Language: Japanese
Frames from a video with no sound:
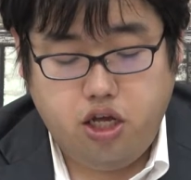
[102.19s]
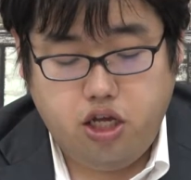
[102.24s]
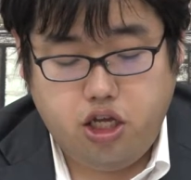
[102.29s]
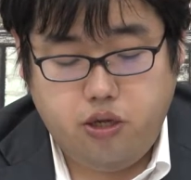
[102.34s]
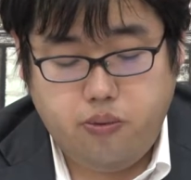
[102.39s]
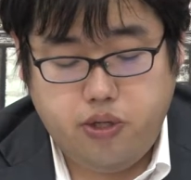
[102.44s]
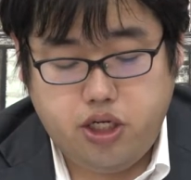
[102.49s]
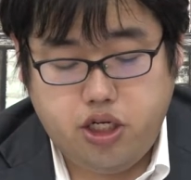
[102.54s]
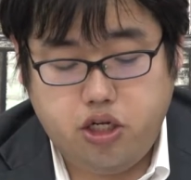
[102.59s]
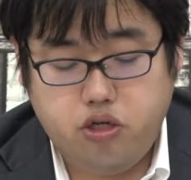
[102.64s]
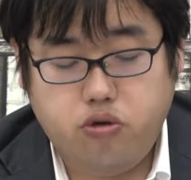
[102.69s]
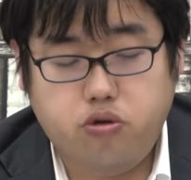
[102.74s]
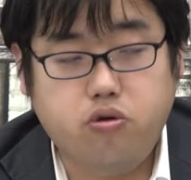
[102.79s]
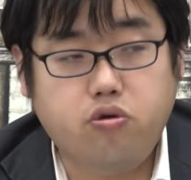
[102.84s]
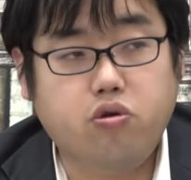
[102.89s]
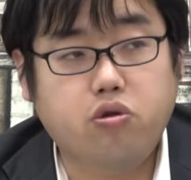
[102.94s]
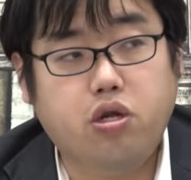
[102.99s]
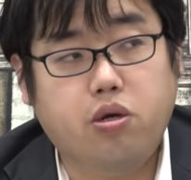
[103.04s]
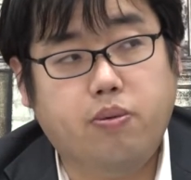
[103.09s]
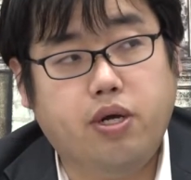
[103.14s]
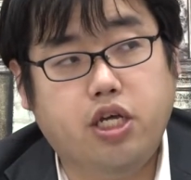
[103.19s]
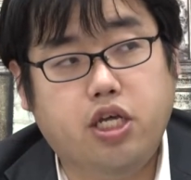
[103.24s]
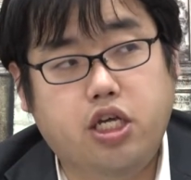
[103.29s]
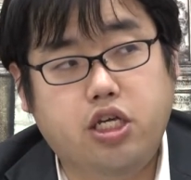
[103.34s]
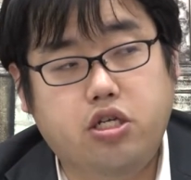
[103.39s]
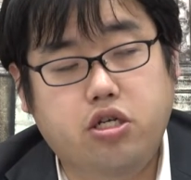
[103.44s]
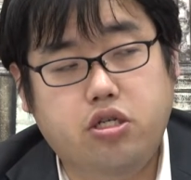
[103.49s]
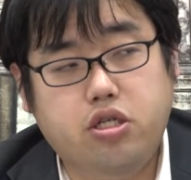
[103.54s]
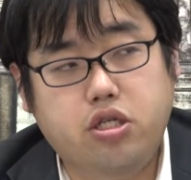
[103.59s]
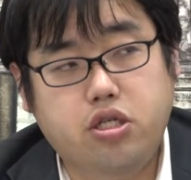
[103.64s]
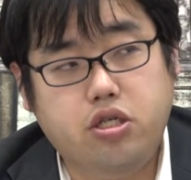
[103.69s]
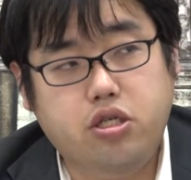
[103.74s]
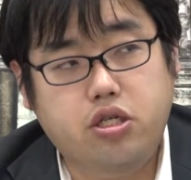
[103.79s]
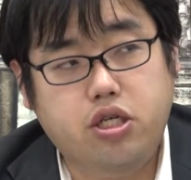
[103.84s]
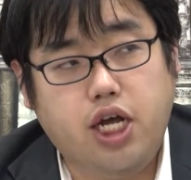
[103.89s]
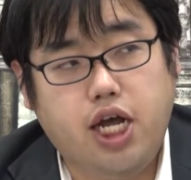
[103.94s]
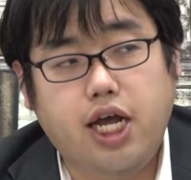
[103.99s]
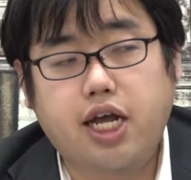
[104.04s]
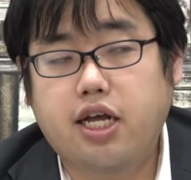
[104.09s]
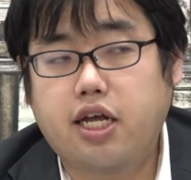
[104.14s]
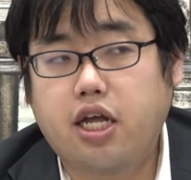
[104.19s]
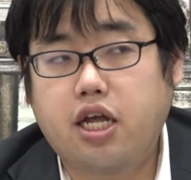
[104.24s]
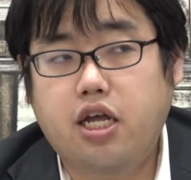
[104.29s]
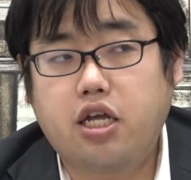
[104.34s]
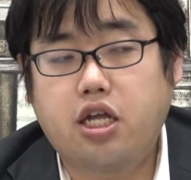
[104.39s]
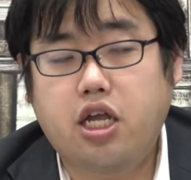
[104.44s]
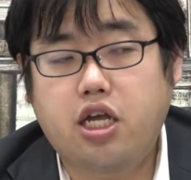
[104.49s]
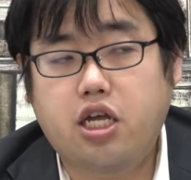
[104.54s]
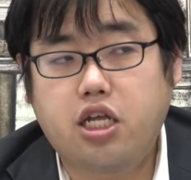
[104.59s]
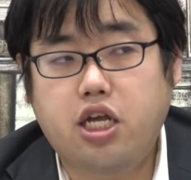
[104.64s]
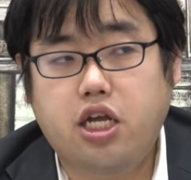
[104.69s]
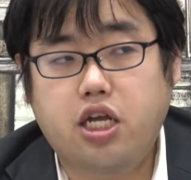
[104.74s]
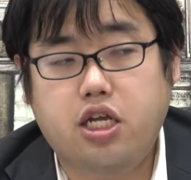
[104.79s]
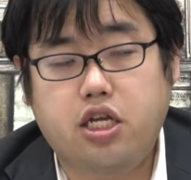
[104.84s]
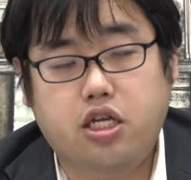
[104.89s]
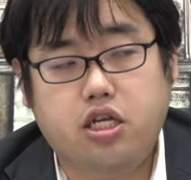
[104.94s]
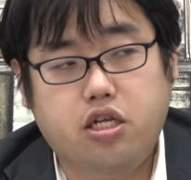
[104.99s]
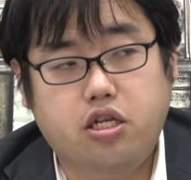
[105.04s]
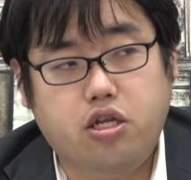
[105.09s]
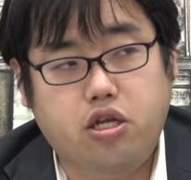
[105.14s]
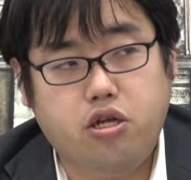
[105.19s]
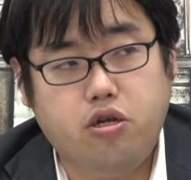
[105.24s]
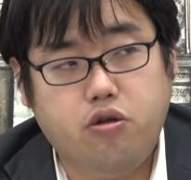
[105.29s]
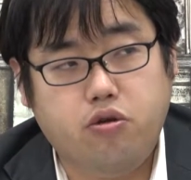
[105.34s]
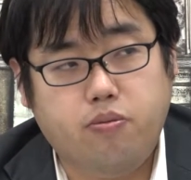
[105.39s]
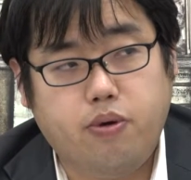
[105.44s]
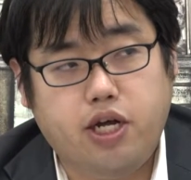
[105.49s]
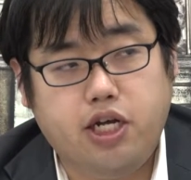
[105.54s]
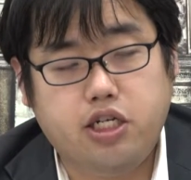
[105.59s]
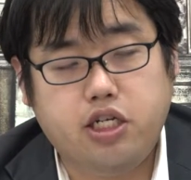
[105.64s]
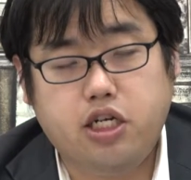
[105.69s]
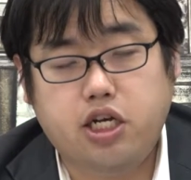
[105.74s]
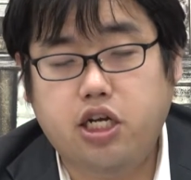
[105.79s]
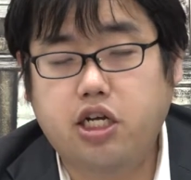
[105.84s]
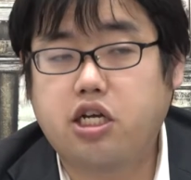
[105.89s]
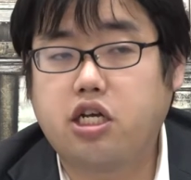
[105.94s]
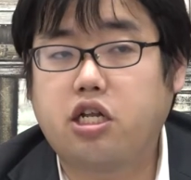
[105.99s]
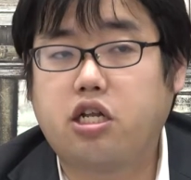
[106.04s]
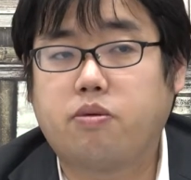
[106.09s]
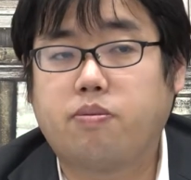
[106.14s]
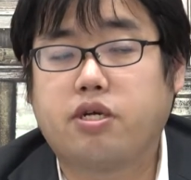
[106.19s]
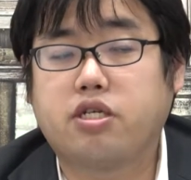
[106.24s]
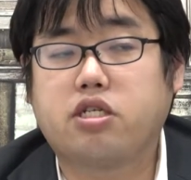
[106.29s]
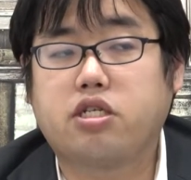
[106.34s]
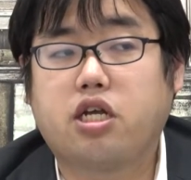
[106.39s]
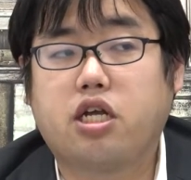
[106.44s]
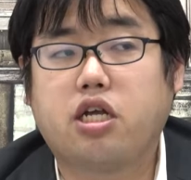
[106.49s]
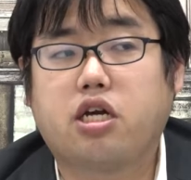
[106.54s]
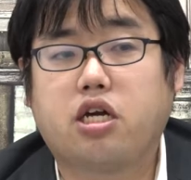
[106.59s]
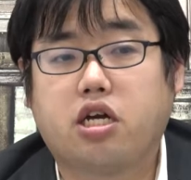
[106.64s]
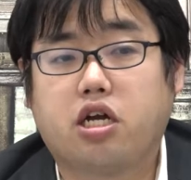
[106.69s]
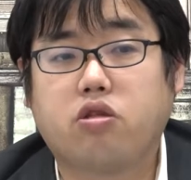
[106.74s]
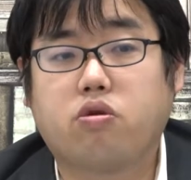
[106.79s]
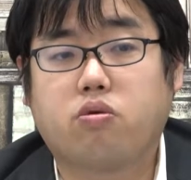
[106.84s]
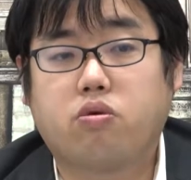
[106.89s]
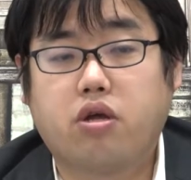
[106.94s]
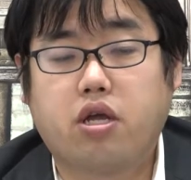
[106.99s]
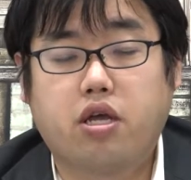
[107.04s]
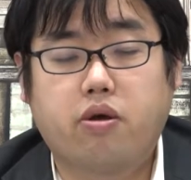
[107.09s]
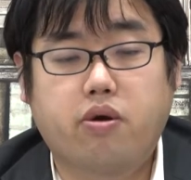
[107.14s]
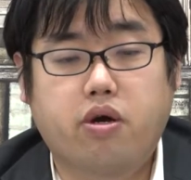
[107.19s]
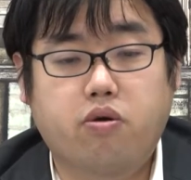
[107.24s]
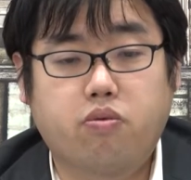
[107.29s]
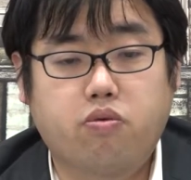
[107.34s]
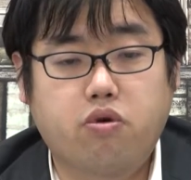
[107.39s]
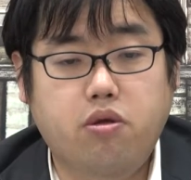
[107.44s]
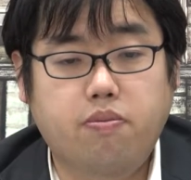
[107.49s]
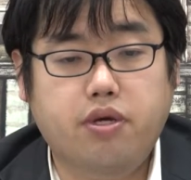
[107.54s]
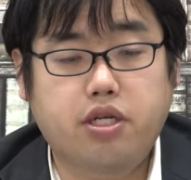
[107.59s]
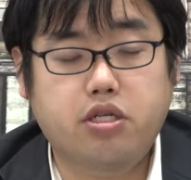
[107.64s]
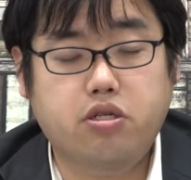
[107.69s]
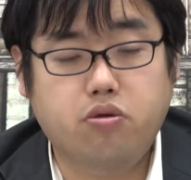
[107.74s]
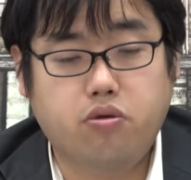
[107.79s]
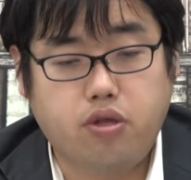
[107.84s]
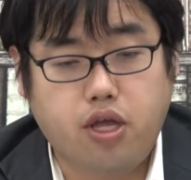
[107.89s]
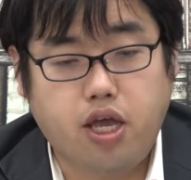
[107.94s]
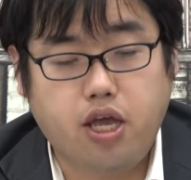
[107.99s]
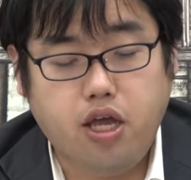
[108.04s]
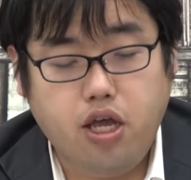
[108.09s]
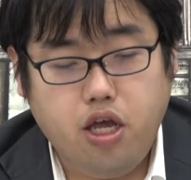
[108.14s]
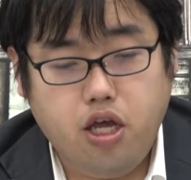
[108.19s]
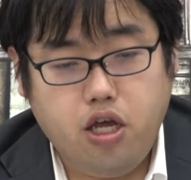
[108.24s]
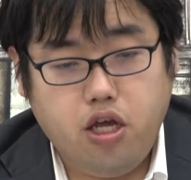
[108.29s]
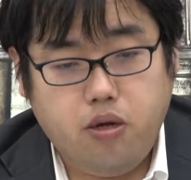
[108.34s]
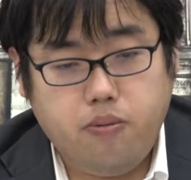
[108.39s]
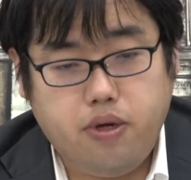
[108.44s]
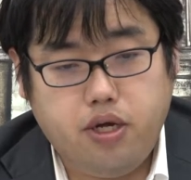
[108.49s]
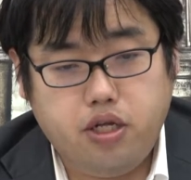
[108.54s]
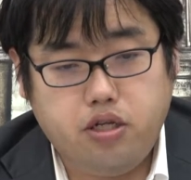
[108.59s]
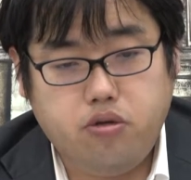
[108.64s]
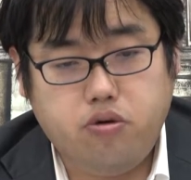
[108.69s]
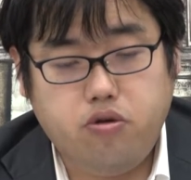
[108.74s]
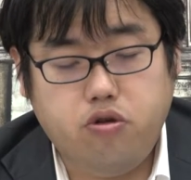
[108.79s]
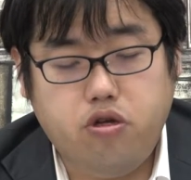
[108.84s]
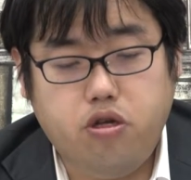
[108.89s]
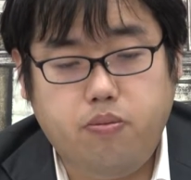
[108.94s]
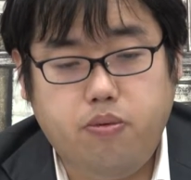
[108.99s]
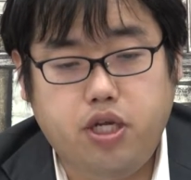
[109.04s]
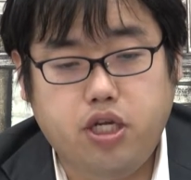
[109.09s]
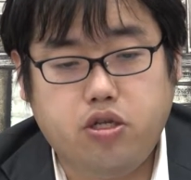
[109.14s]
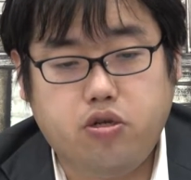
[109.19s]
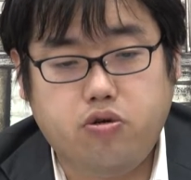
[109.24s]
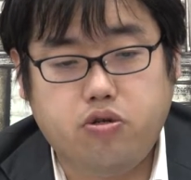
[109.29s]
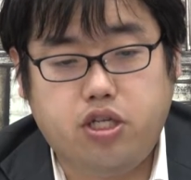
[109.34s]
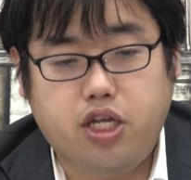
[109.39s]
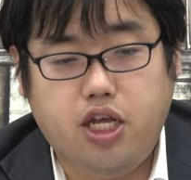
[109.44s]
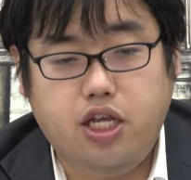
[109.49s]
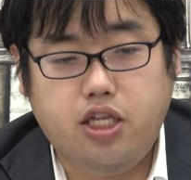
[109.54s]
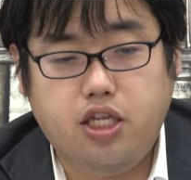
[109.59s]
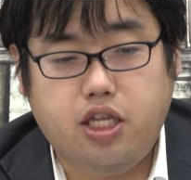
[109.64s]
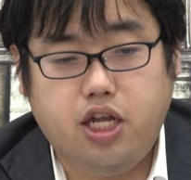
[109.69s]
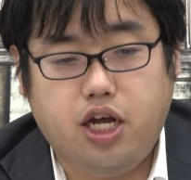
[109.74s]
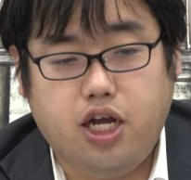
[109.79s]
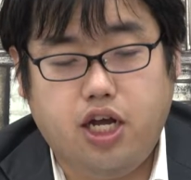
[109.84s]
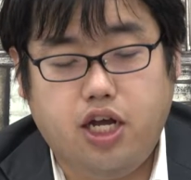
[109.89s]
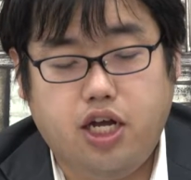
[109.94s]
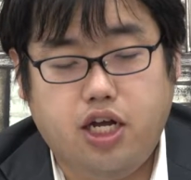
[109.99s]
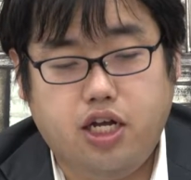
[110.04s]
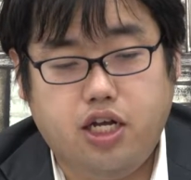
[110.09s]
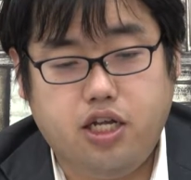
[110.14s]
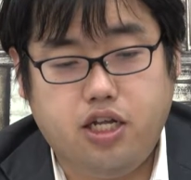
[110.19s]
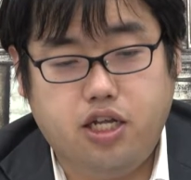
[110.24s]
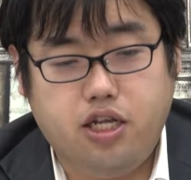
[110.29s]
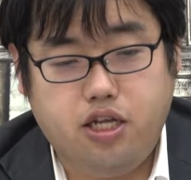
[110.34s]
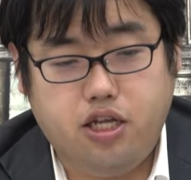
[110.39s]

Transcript: 厳しいということは、記述ができないっていう場合じゃない限りまずないかなとは思いますので、そういう意味でそのセンター